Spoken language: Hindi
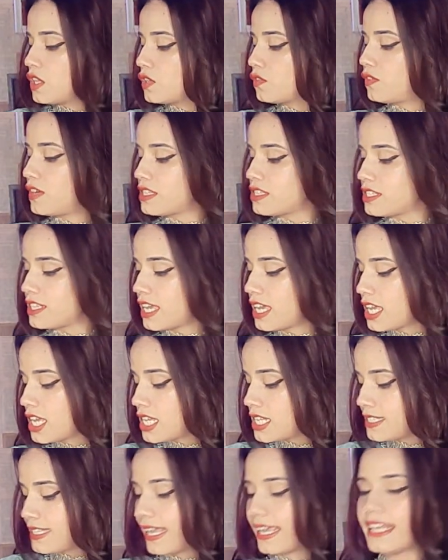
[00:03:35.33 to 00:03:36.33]
तो फर्स्ट ये
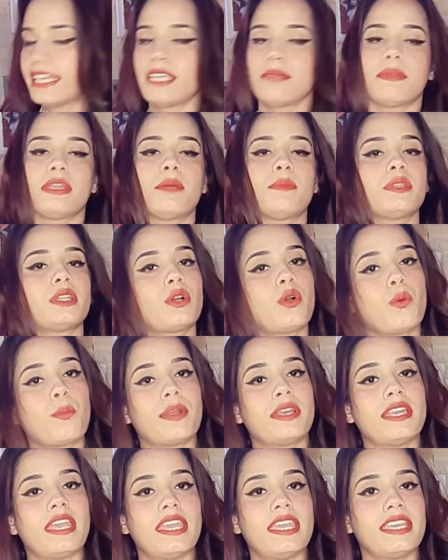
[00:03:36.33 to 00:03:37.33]
सेकंड ये मैंने अभी तक
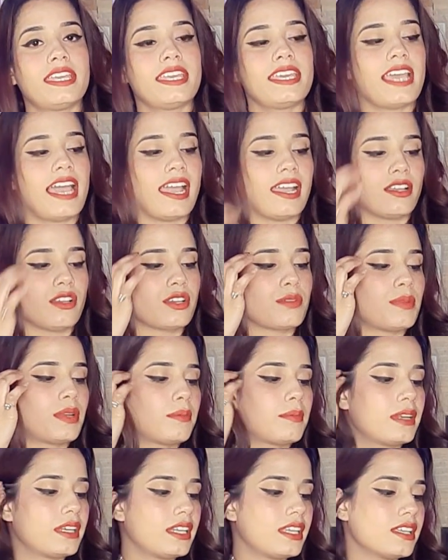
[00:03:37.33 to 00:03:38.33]
ओपन नहीं किया है क्योंकि
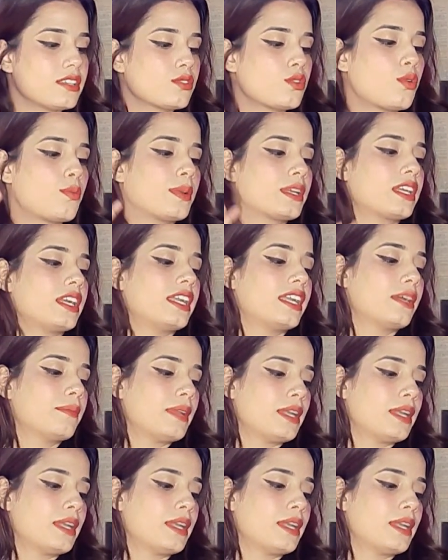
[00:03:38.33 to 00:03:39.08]
मेरा मन नहीं है इसको ओपन करने का